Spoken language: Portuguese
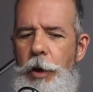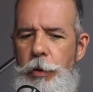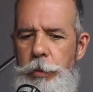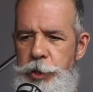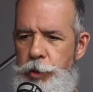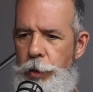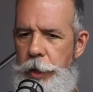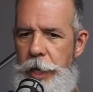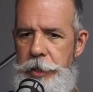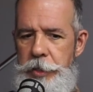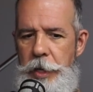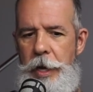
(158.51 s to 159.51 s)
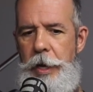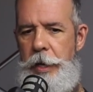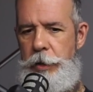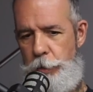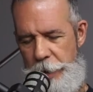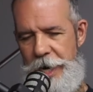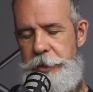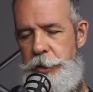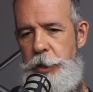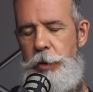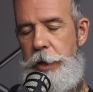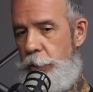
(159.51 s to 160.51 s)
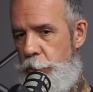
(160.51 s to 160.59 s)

algumas turnês no Brasil, né?